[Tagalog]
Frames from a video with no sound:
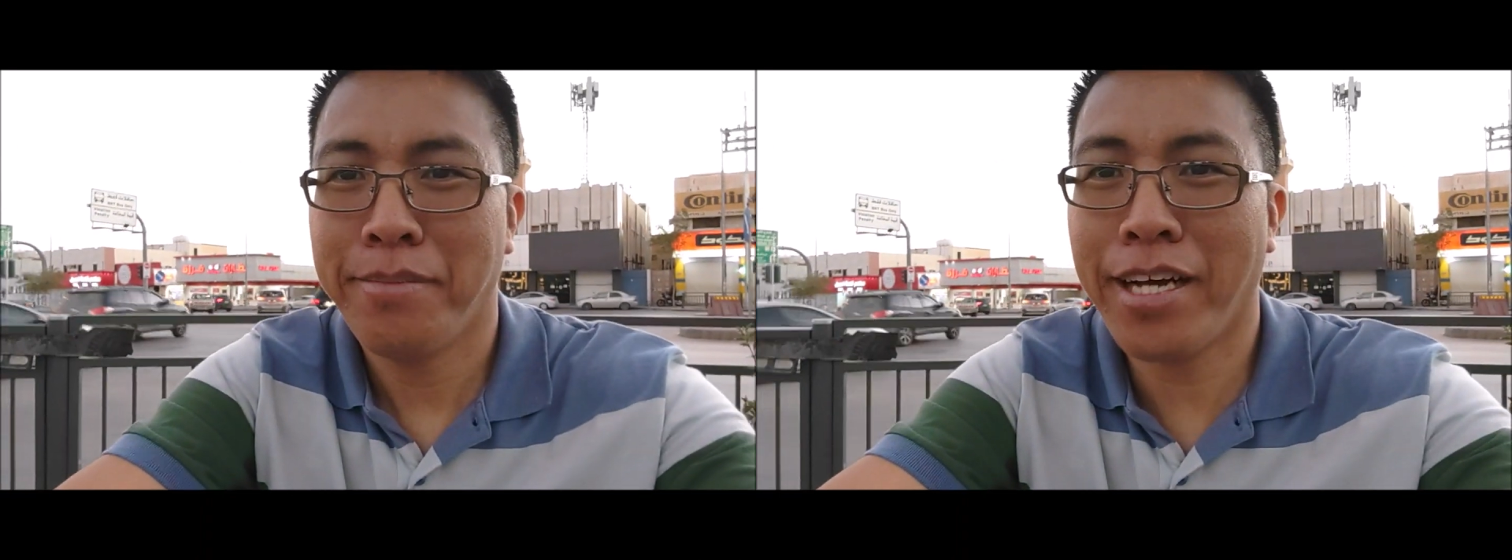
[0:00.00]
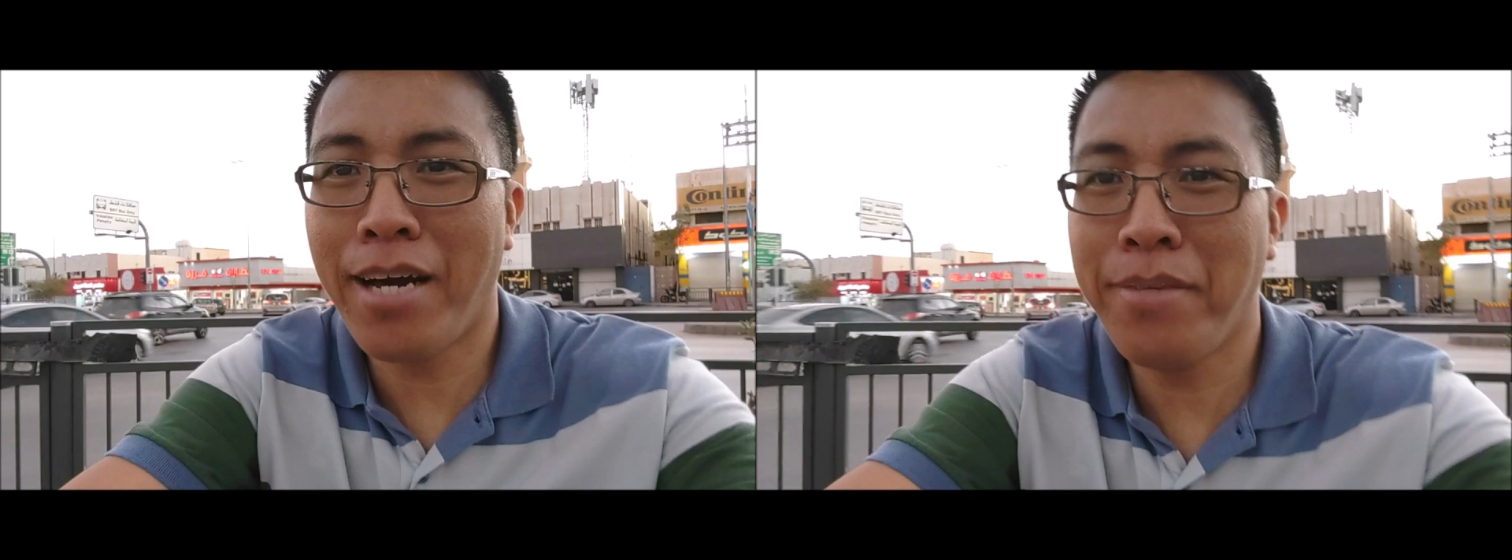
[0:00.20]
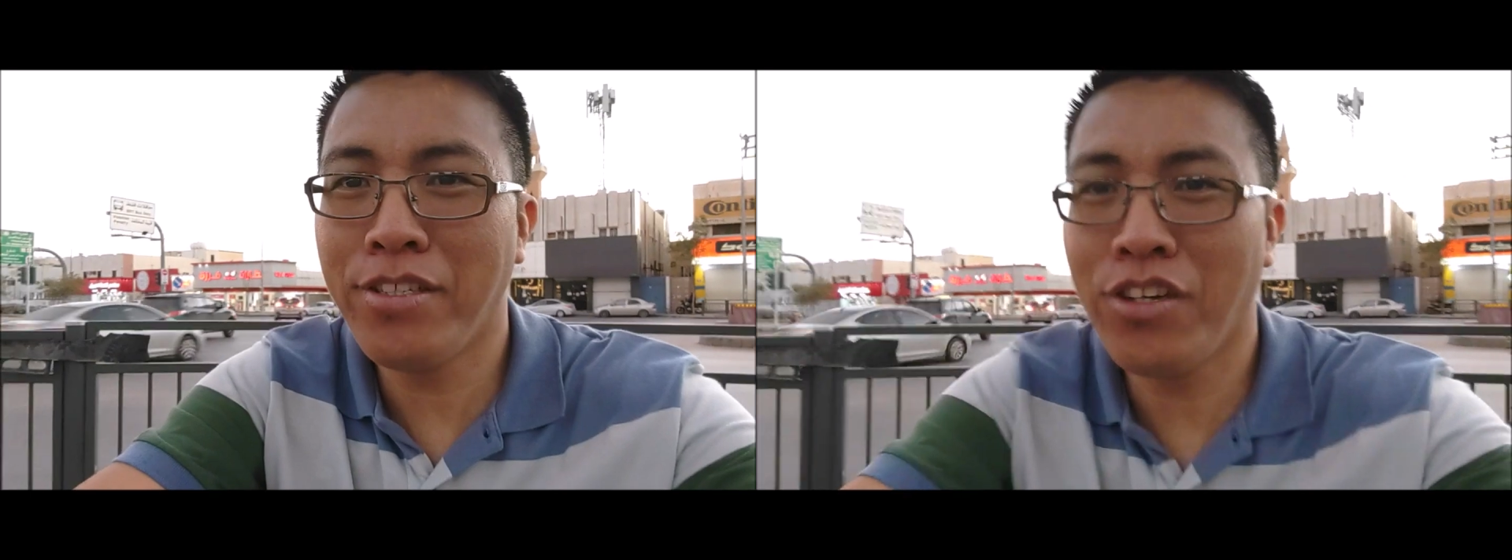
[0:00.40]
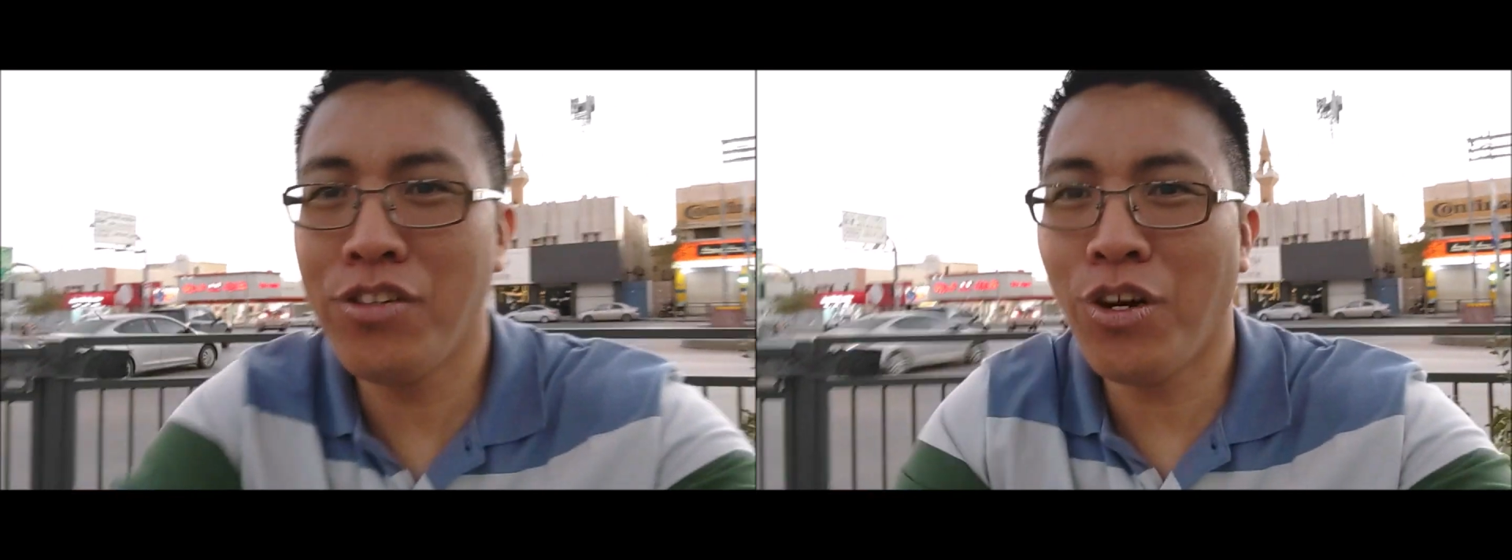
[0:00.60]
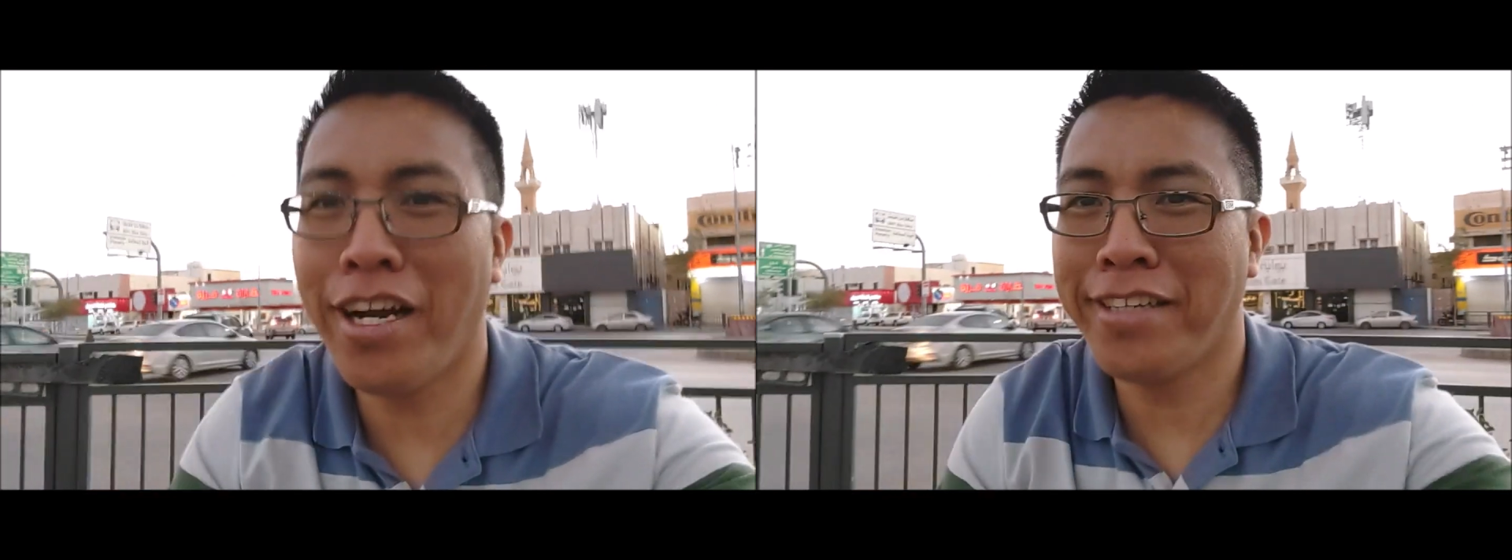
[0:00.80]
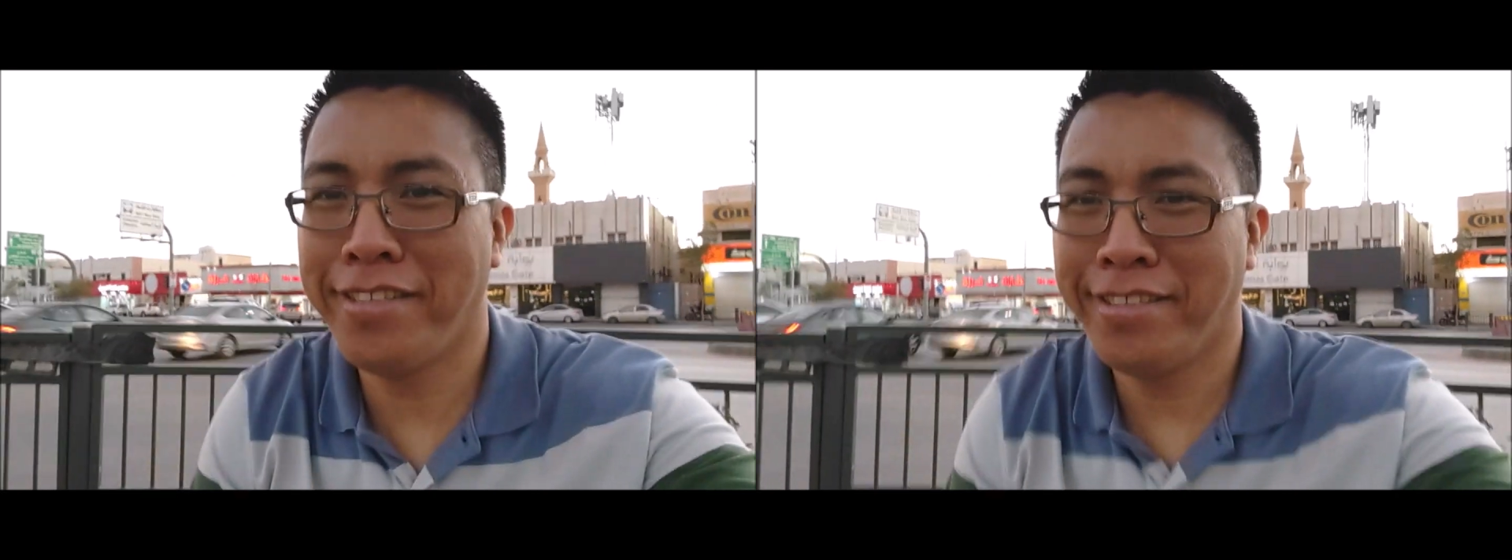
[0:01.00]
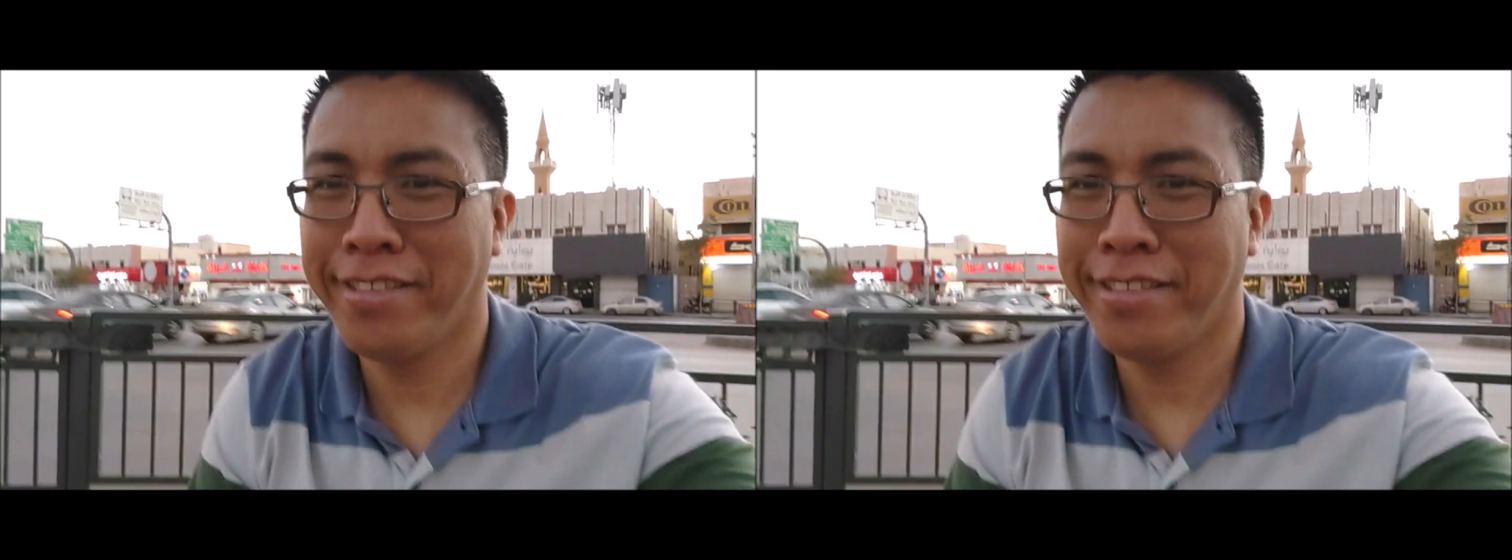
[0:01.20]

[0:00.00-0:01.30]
magamit ko yung card.